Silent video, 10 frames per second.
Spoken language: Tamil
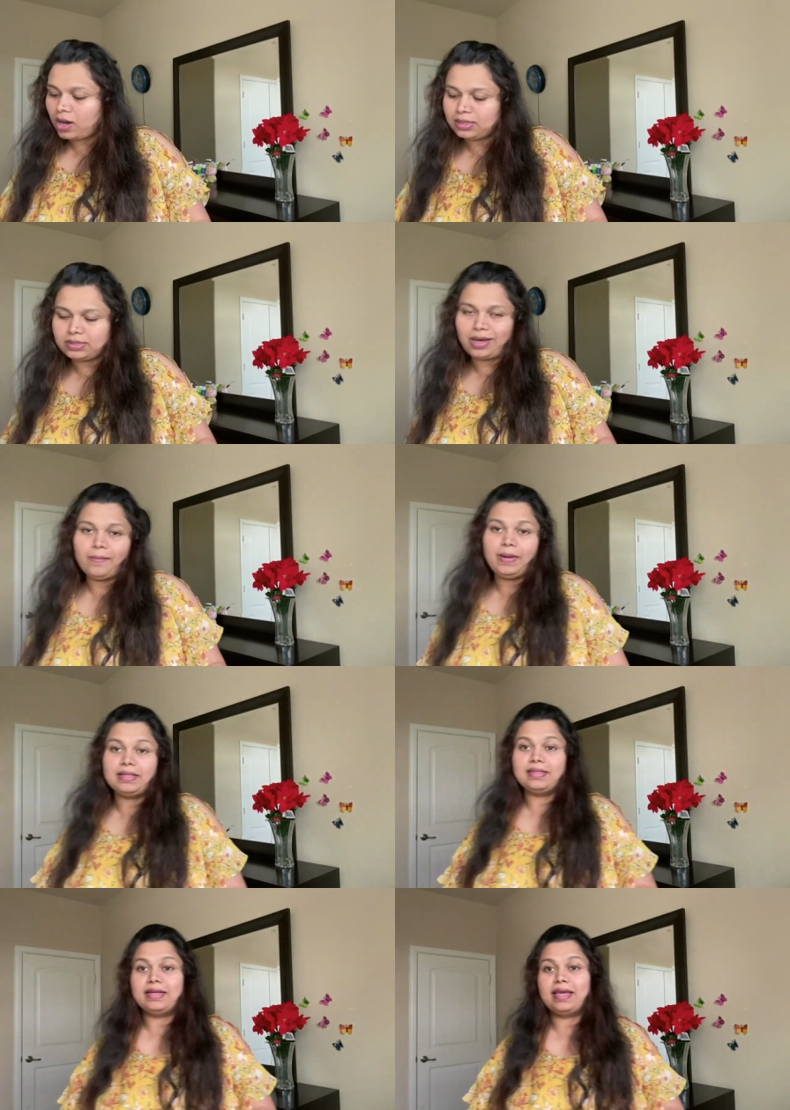ஆறு டாப்
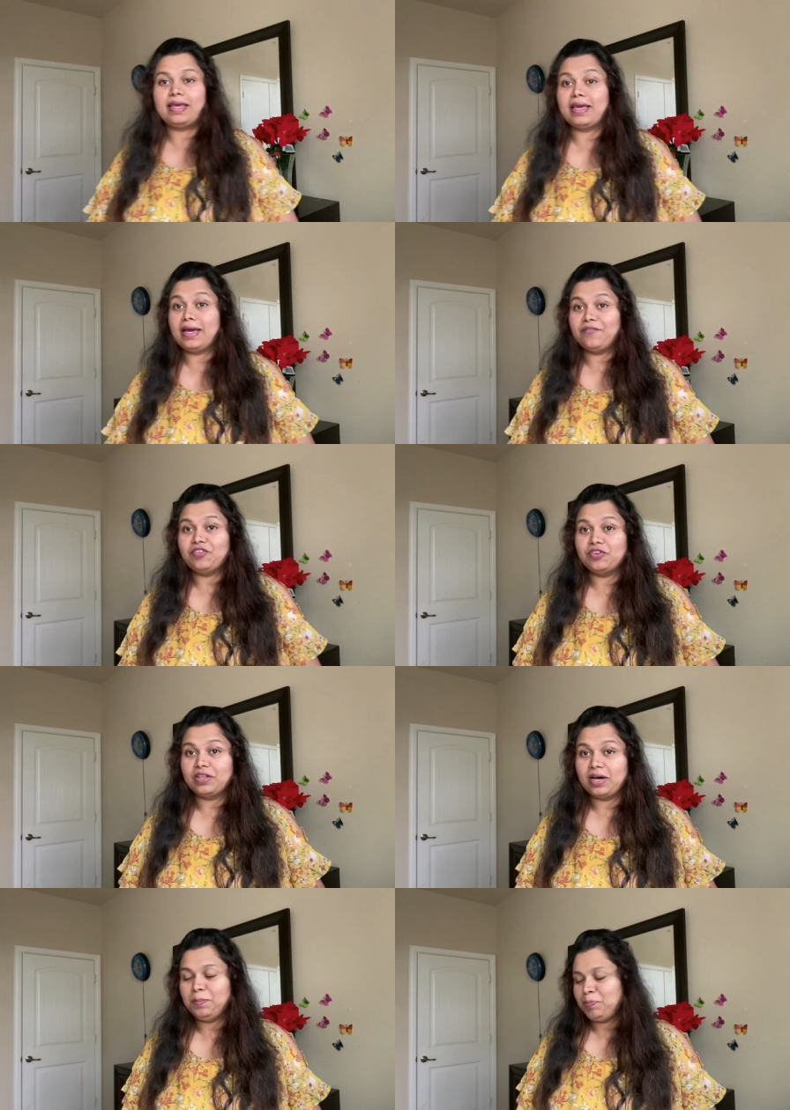எடுத்திருக்கேங்க
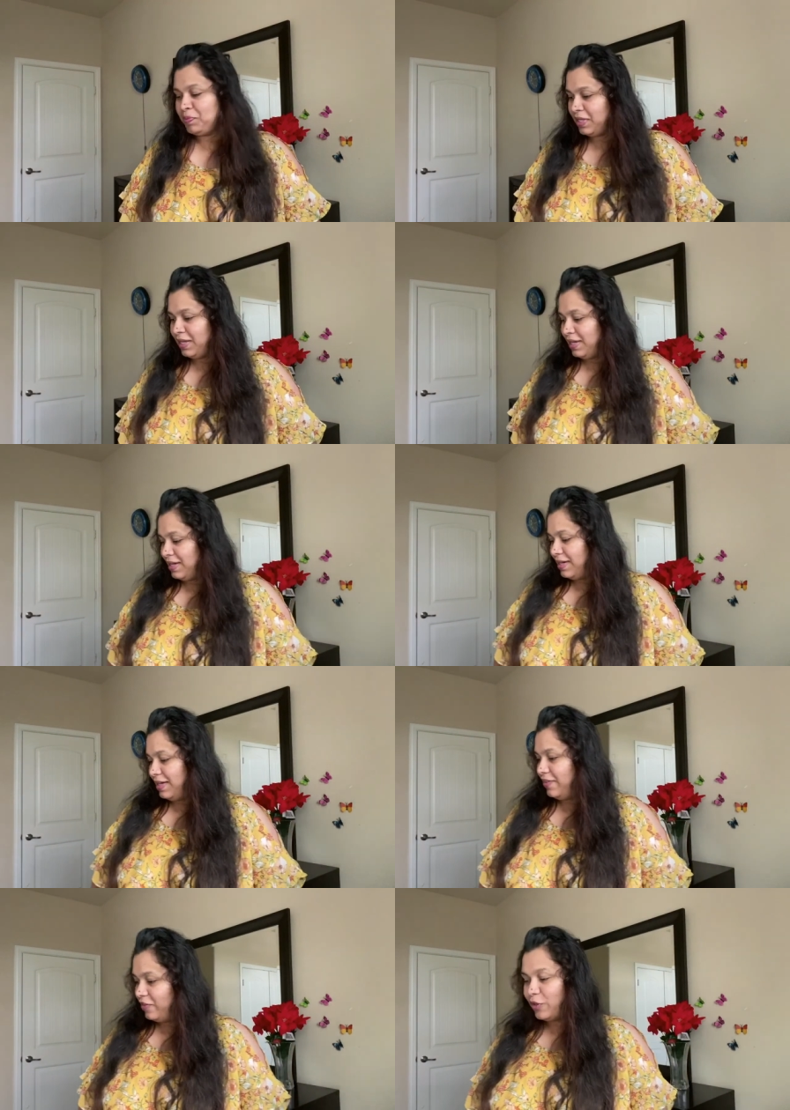அவ்வளோதான்
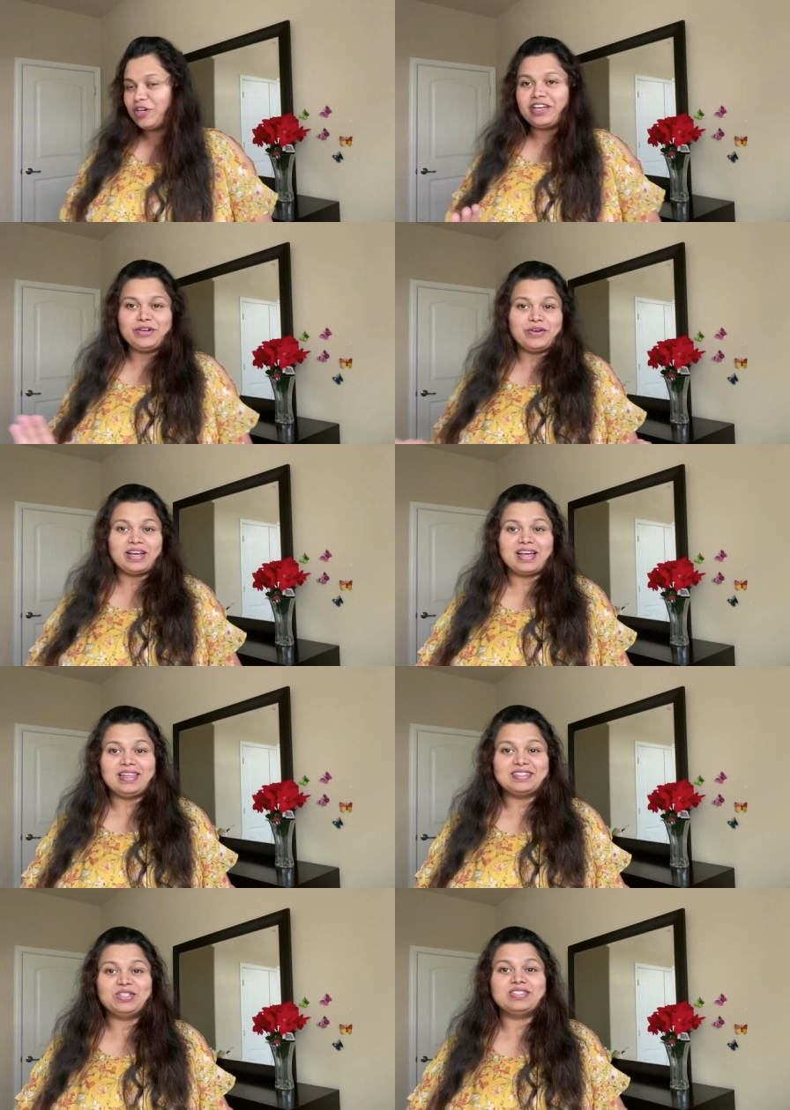இவ்வளோ தான் என்னோடய
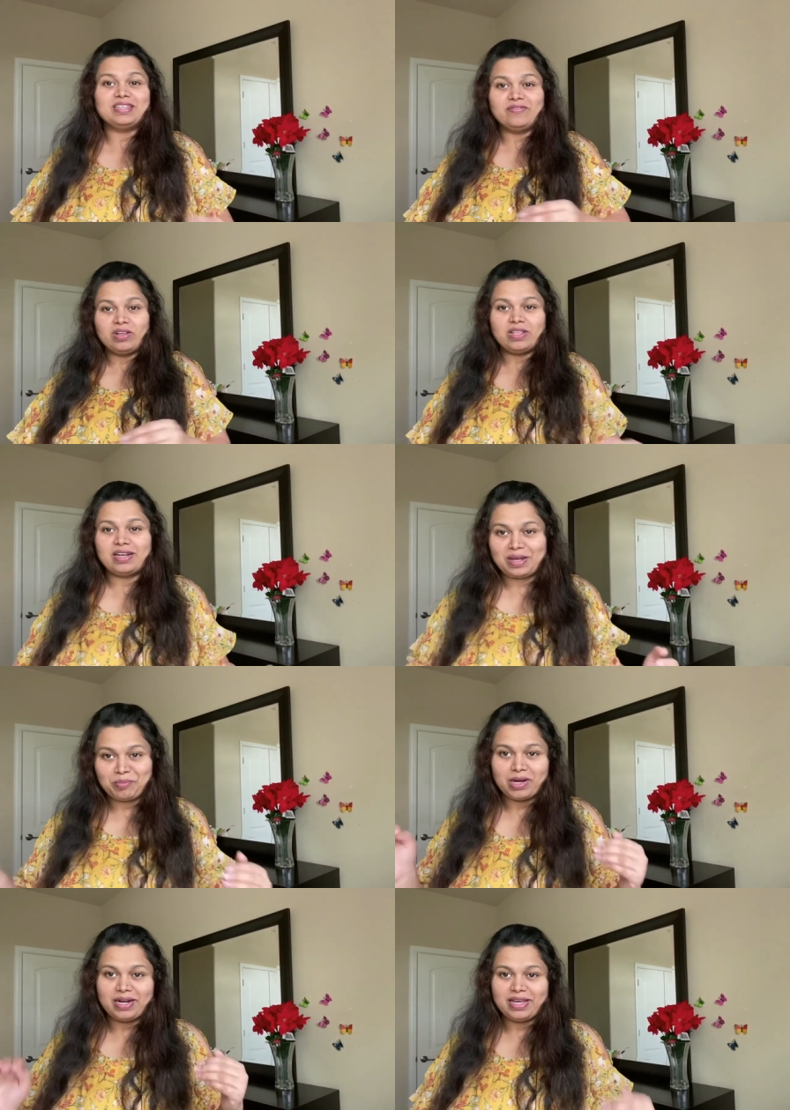கலெக்ஷன்ஸ் இவ்வளோ தான்
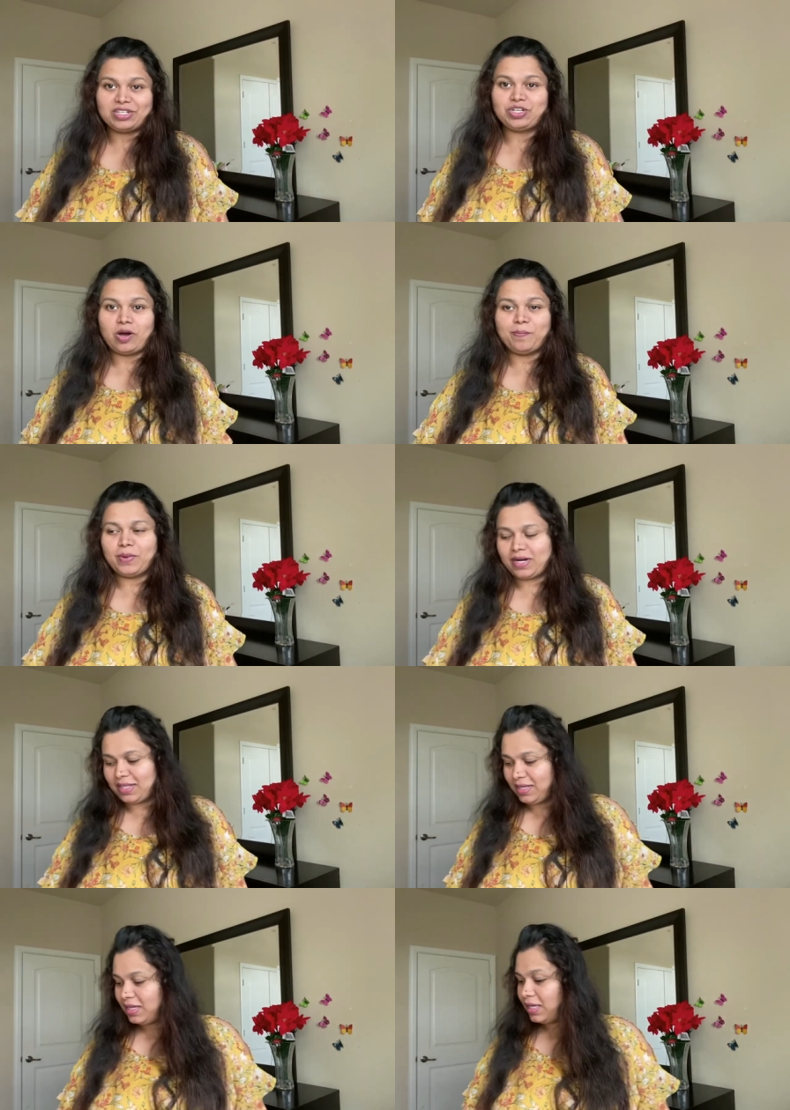நான் பர்த்டேக்கு ஷாப் பண்ணது